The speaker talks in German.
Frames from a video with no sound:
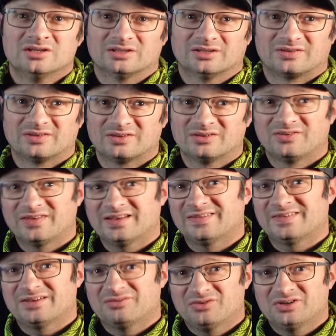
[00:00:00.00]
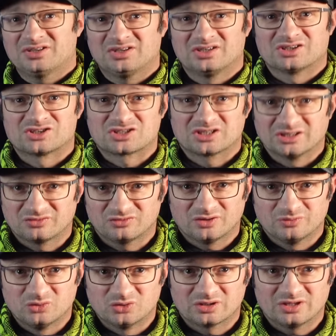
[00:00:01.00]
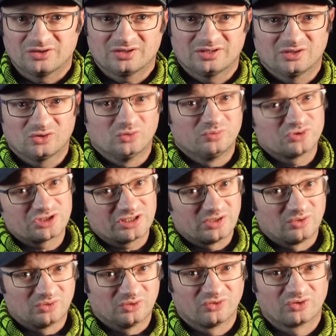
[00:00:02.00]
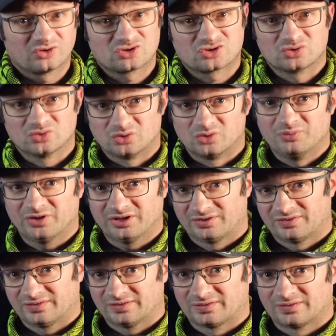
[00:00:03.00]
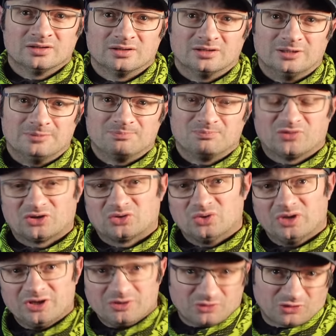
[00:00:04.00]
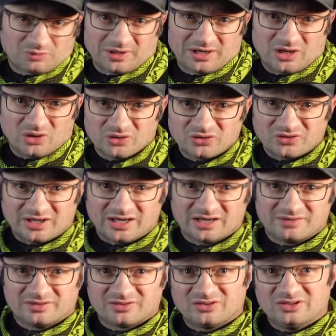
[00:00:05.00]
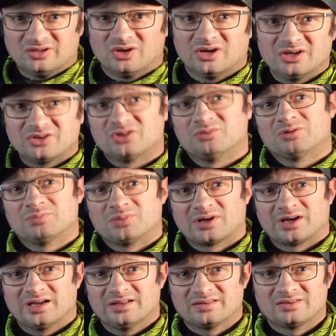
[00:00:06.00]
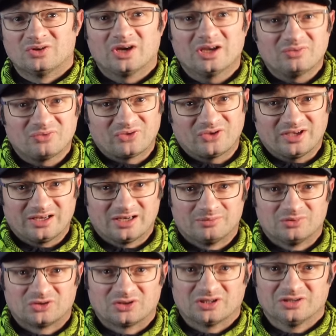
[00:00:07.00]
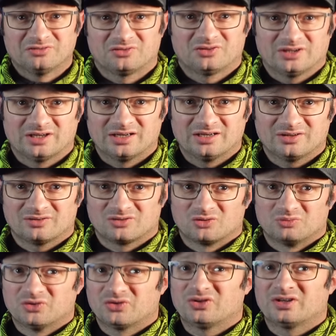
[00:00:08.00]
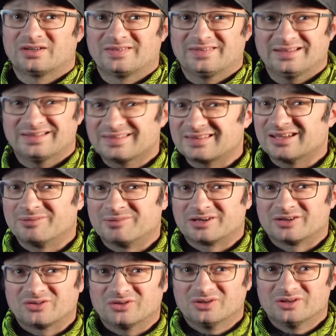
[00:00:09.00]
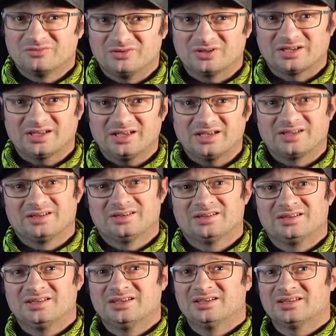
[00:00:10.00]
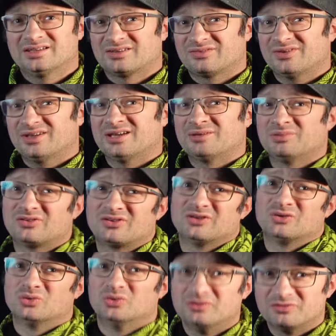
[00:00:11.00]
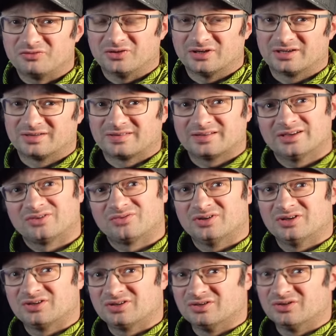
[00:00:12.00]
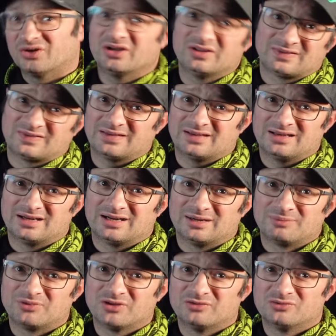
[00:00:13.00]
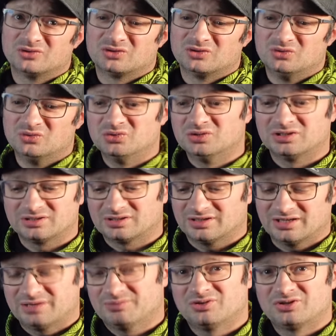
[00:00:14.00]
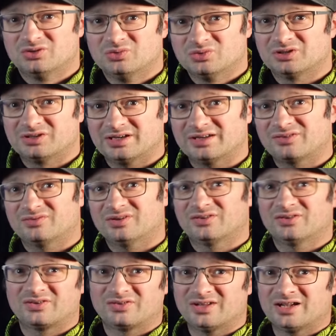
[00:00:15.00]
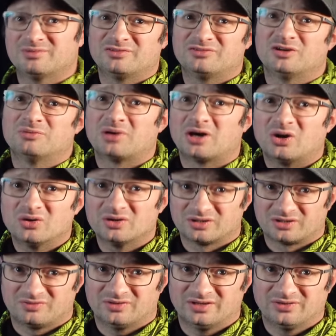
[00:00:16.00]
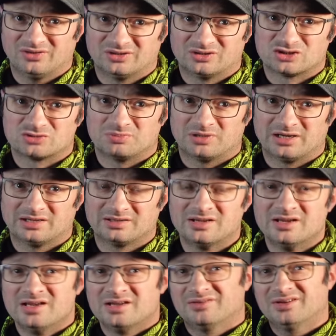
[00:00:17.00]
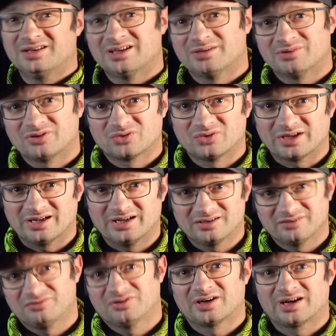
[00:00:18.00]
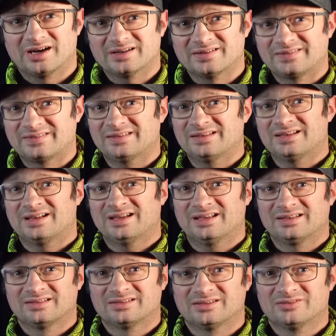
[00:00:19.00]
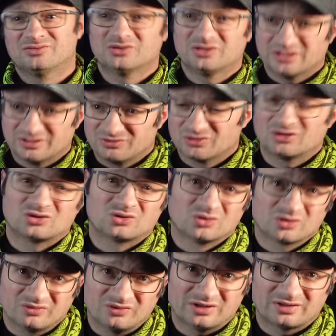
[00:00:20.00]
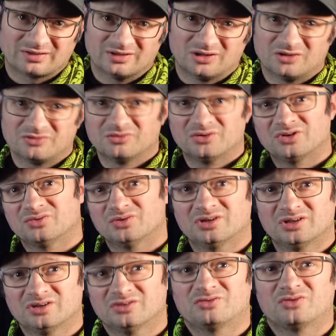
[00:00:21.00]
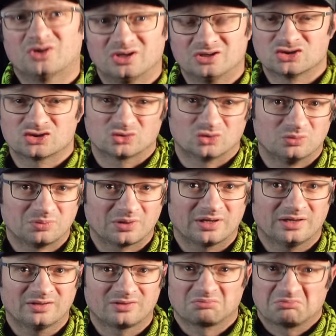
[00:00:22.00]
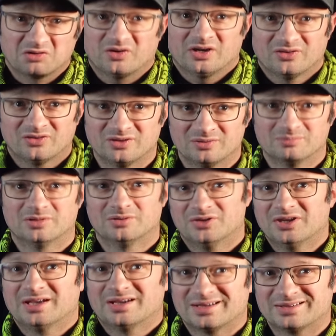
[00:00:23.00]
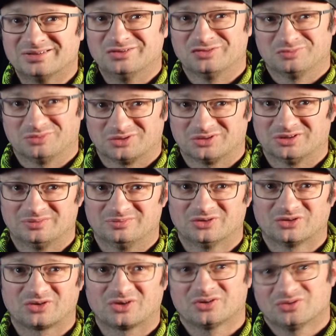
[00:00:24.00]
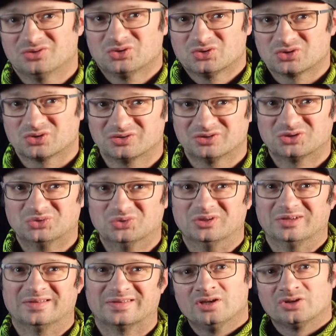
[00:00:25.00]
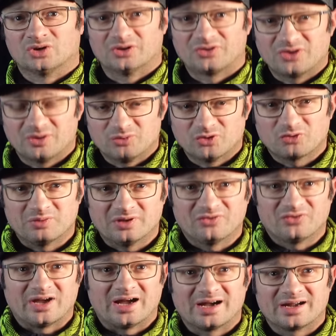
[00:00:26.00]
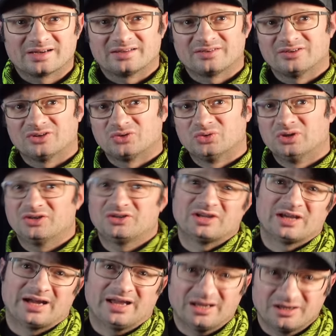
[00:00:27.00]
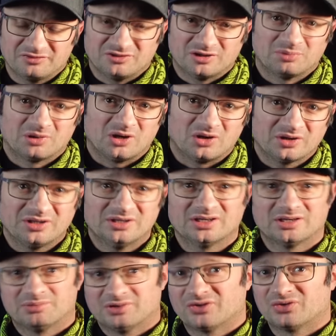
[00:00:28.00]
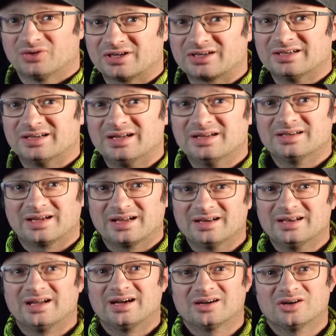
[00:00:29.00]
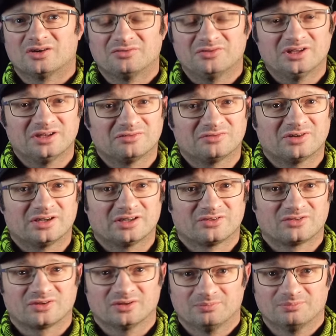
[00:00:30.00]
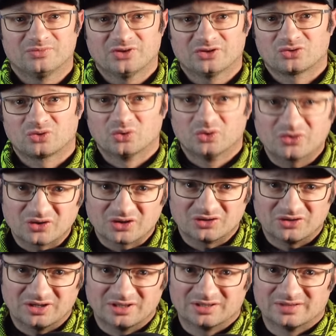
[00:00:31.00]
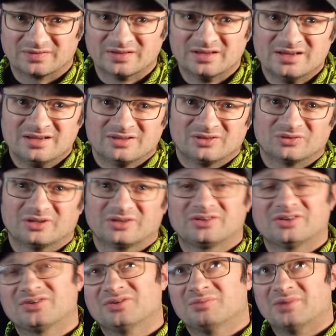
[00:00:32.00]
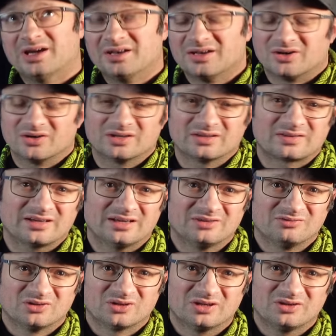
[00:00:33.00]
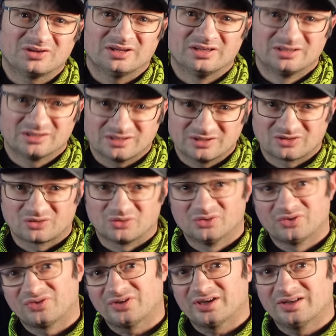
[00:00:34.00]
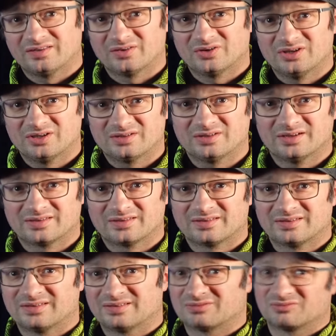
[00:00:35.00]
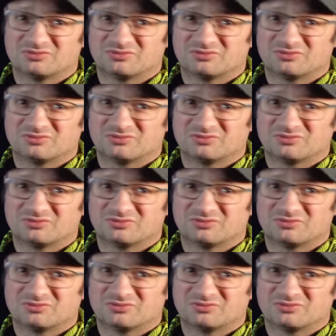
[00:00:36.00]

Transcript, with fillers: Das ist ein sehr, sehr wichtiger Schritt vermutlich in der Umstellung unseres Stromnetzes. Ähm, natürlich muss man auch sagen, was die Leute mit bereits neuen Zähler betrifft, ja, so muss der Gesetzgeber das irgendwie regeln, denn hier, das wäre ja ein bisschen unfair. Das heißt, wenn ich einen neuen Zähler habe, dann wird nur, dann habe ich nur das, was ich selber verbrauche, quasi gespart. Wenn ich aber so einen alten Ferraris-Zähler hätte, hätte, dann würde er wirklich rückwärts laufen und ich würde den vollen Strompreis quasi negativ bekommen, was auch natürlich irgendwie cool ist. Trotzdem muss man sagen, dass natürlich der Eigenverbrauch hier bei so einer kleinen Anlage auf jeden Fall das, ähm, das größere Ding ist, sodass das in meinen Augen jetzt kein wirklicher Hindernisgrund sein sollte. Also es ist,